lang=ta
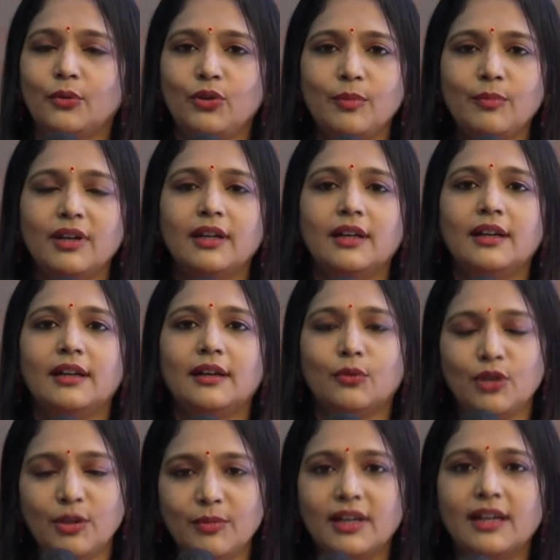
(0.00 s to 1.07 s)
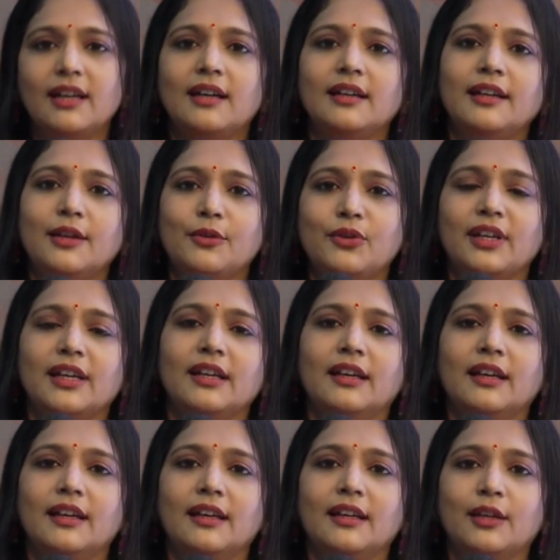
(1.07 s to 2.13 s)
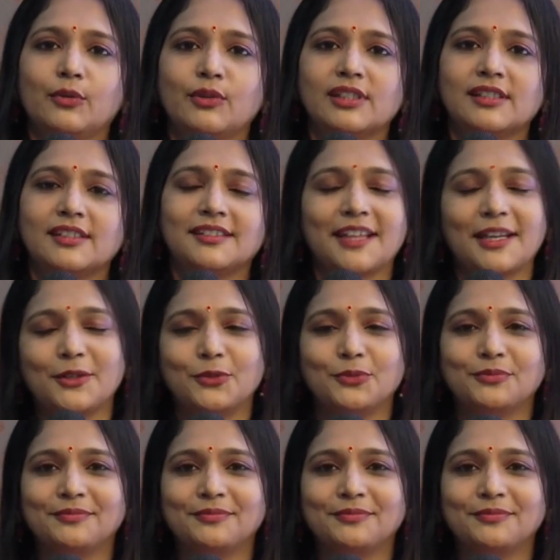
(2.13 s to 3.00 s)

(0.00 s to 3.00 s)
குடிமக குடிமகளாக என்னுடைய ரிக்வெஸ்ட் தேங்க்யூ